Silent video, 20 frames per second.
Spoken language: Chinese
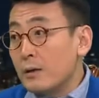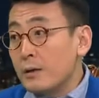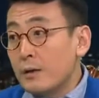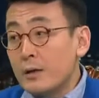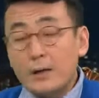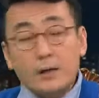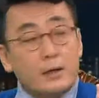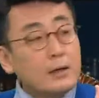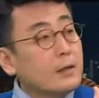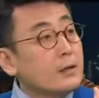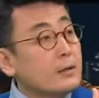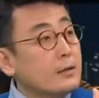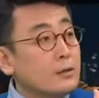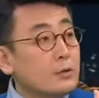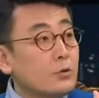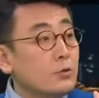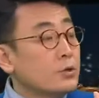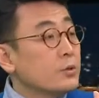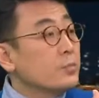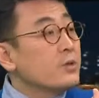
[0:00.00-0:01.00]
哎，
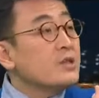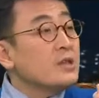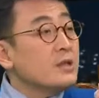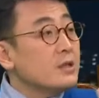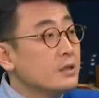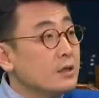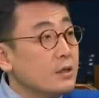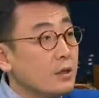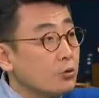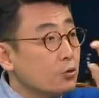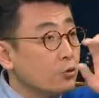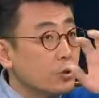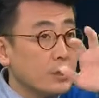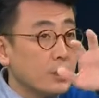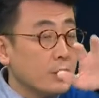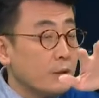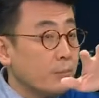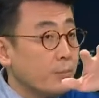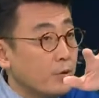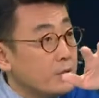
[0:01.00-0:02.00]
有什么印象对
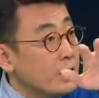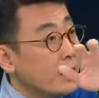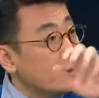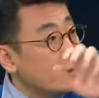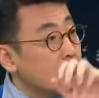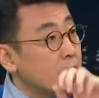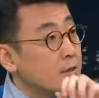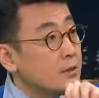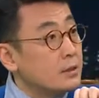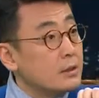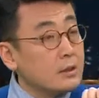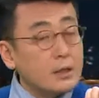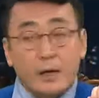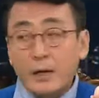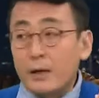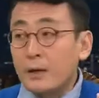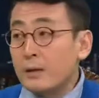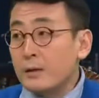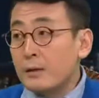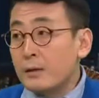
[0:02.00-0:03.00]
那个爆炸的地
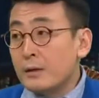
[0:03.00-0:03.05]
点？